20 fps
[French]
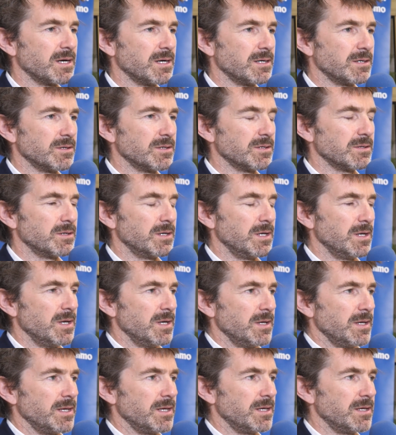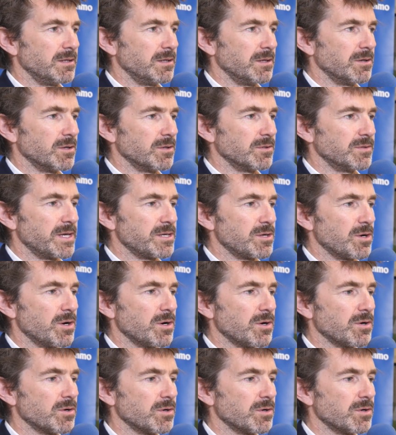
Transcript: Hein, euh, et euh, d'ailleurs,